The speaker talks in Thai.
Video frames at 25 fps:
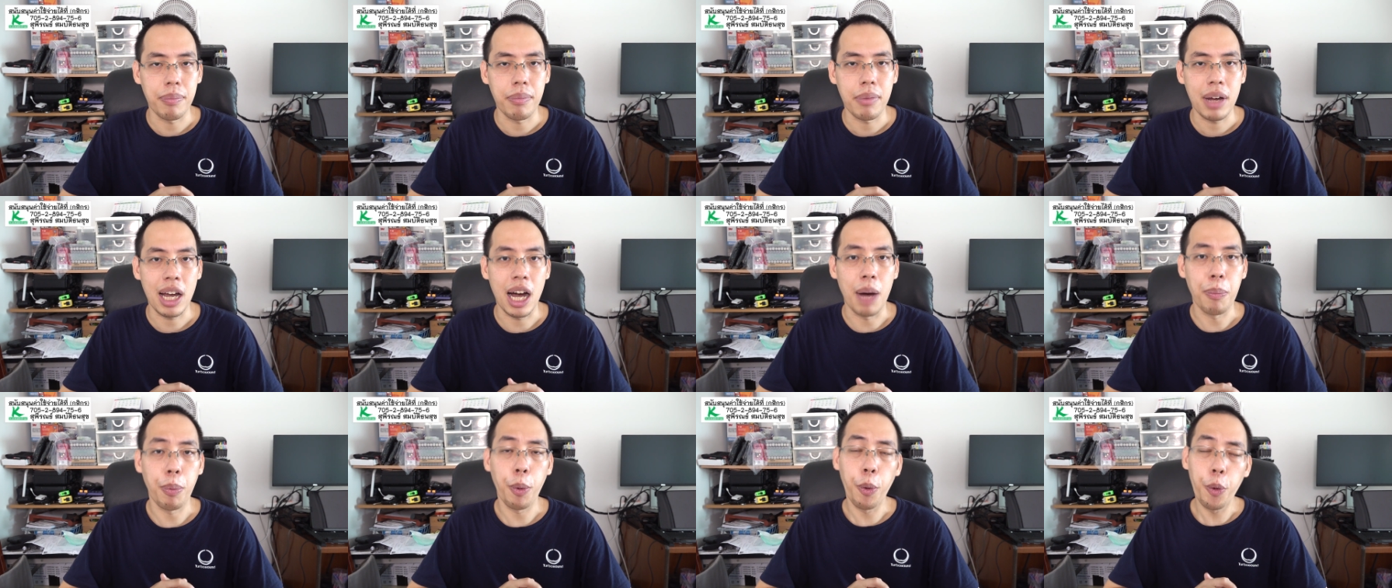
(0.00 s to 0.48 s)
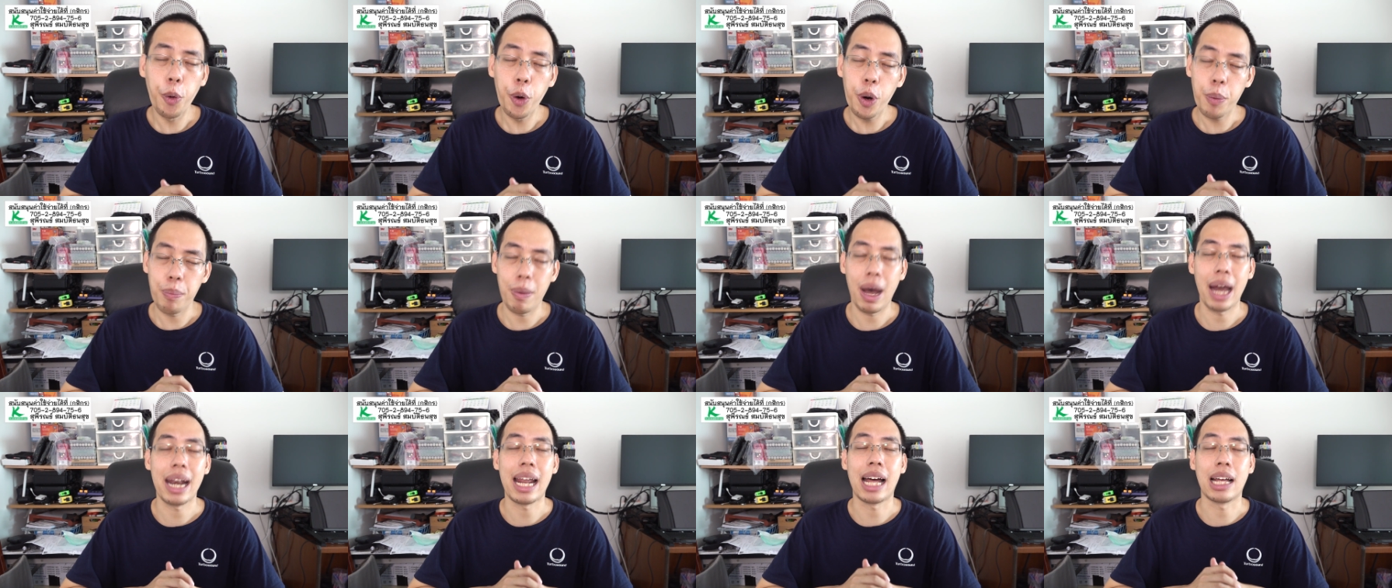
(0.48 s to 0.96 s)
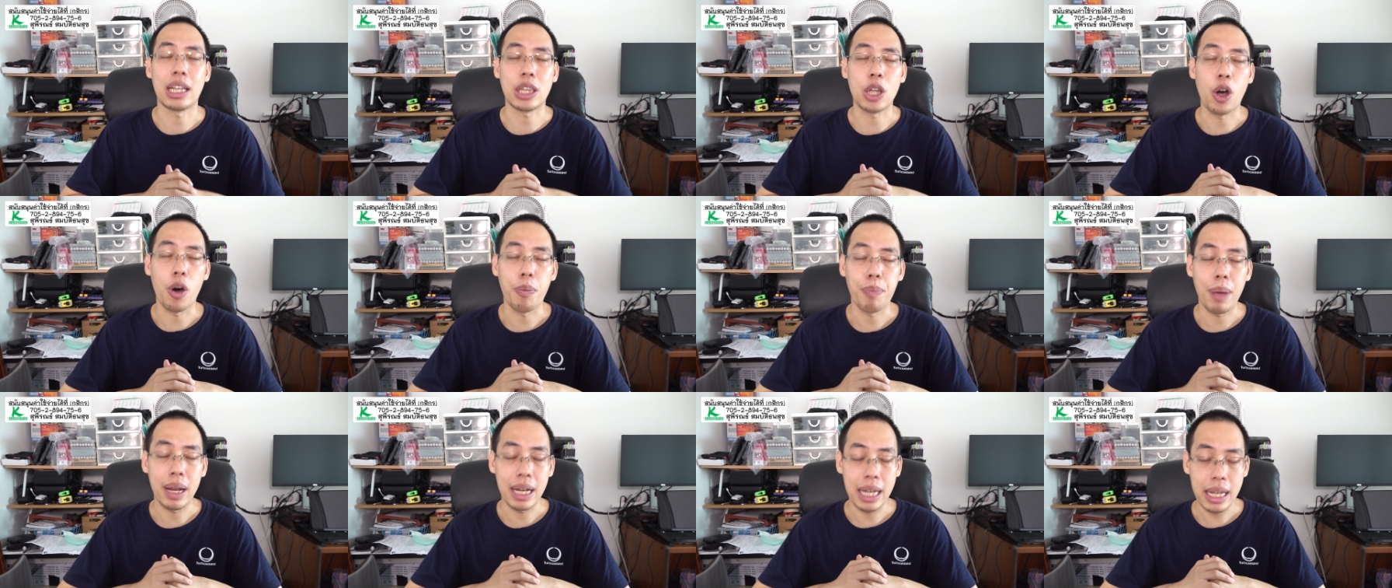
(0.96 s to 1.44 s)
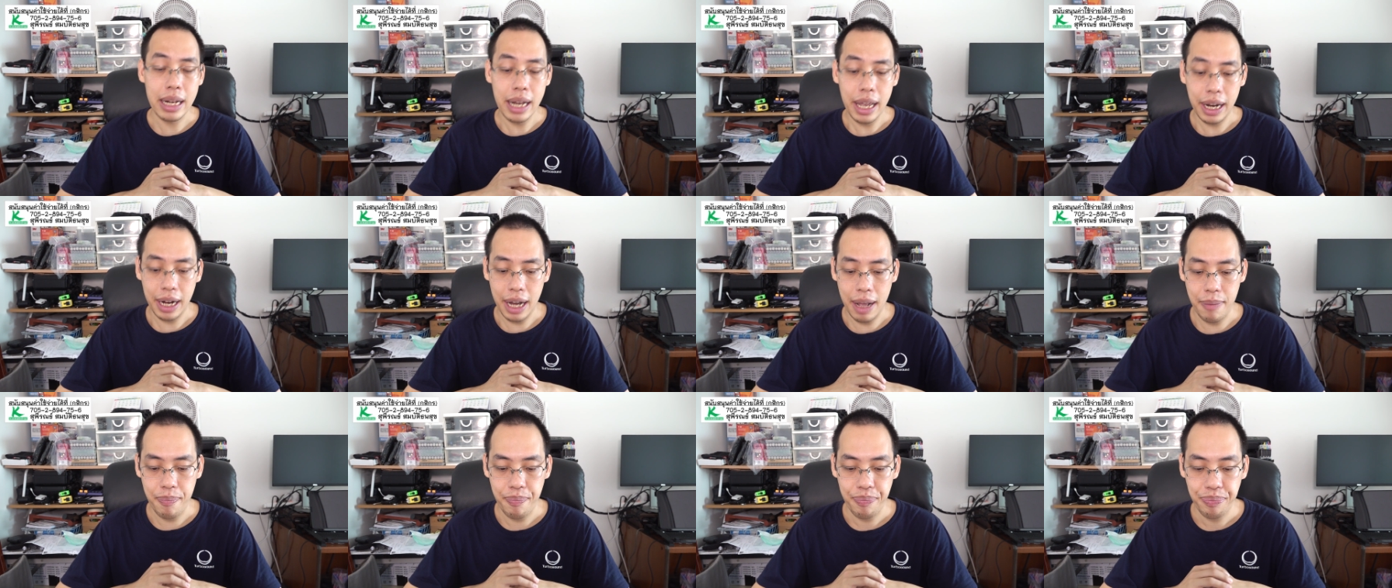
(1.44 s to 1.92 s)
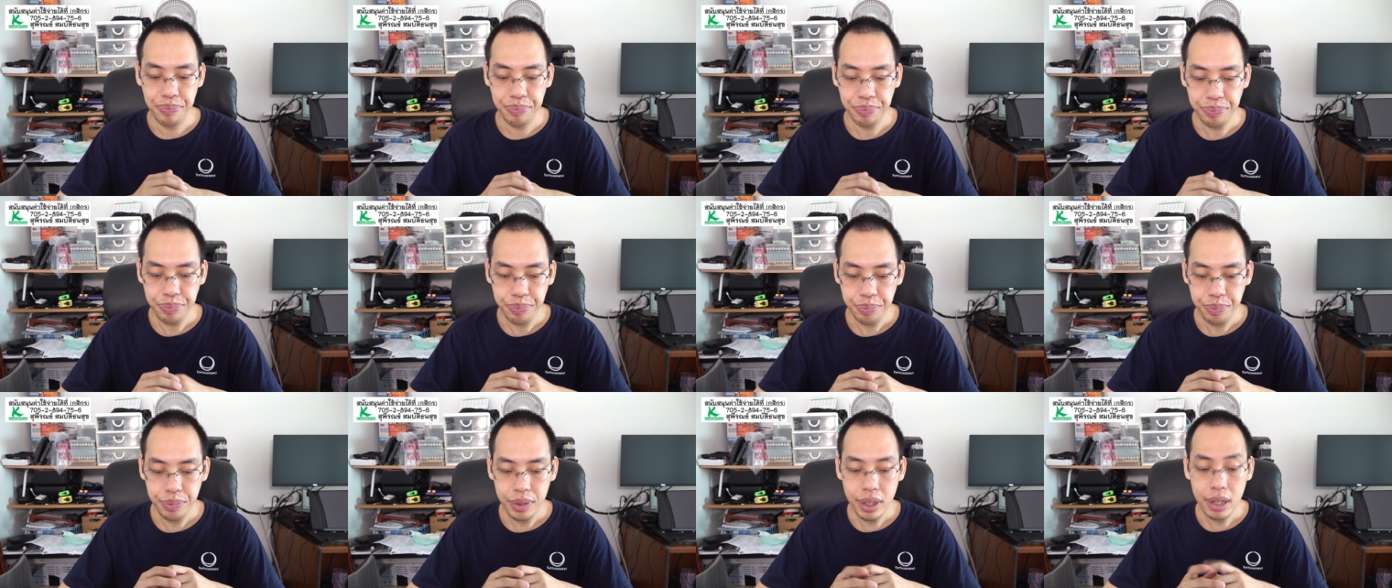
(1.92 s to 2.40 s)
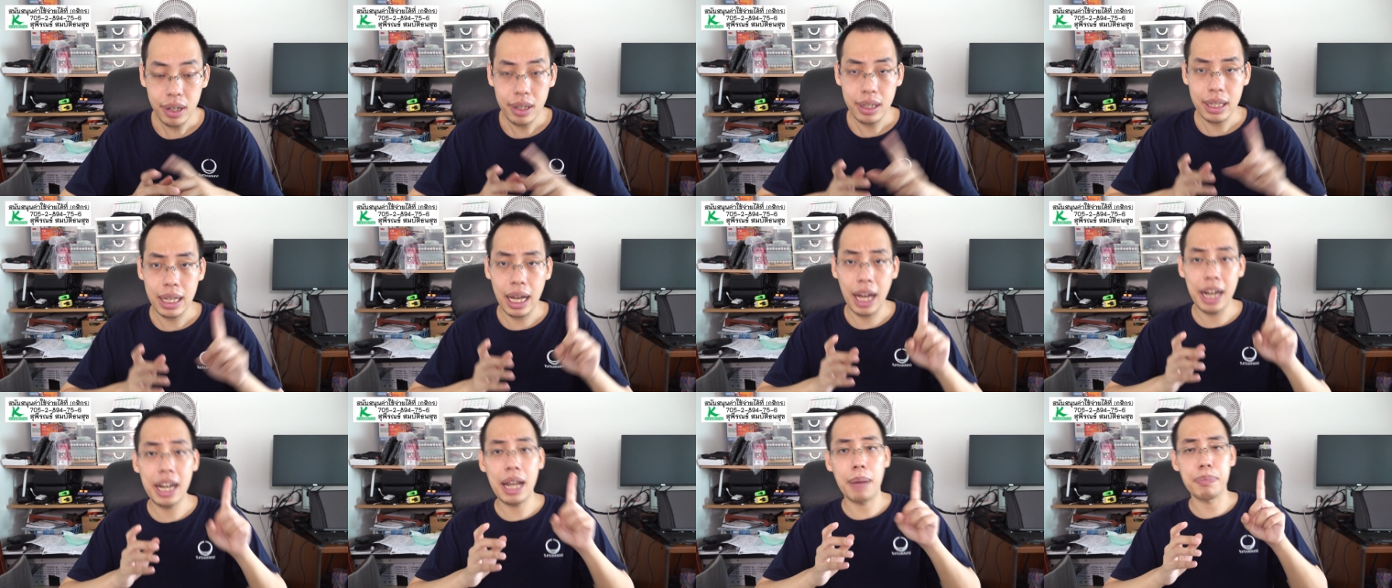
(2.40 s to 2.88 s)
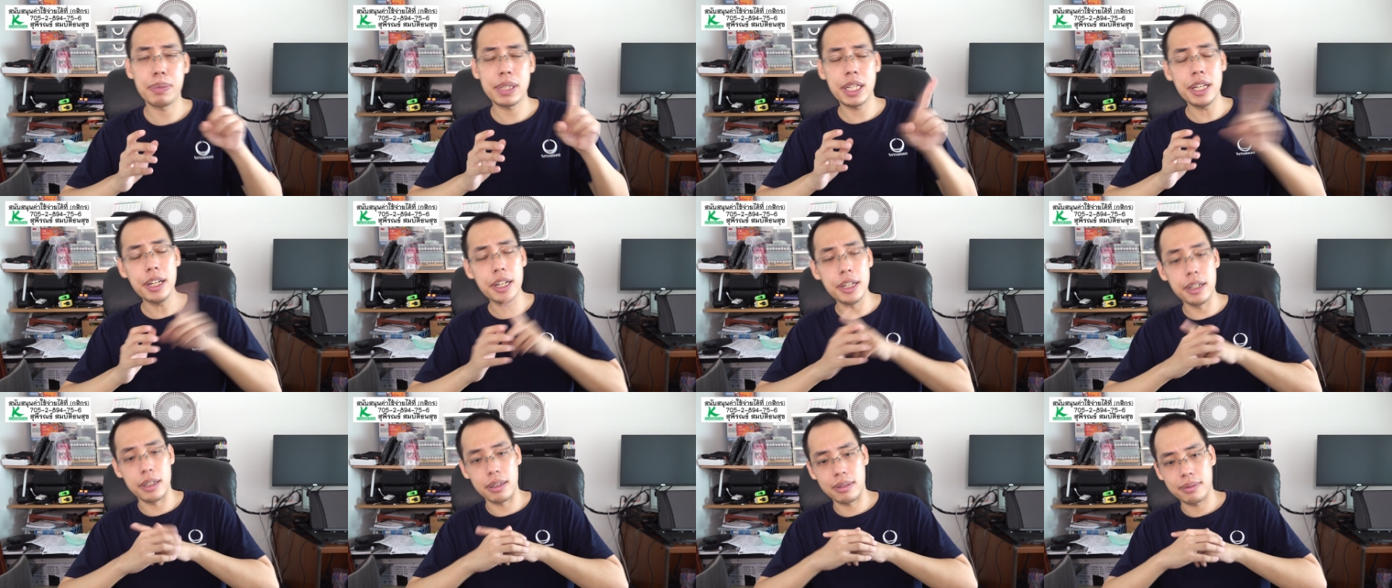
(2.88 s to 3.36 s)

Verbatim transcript: เขาพูดมาดังต่อไปนี้เลยครับ อันดับที่ 1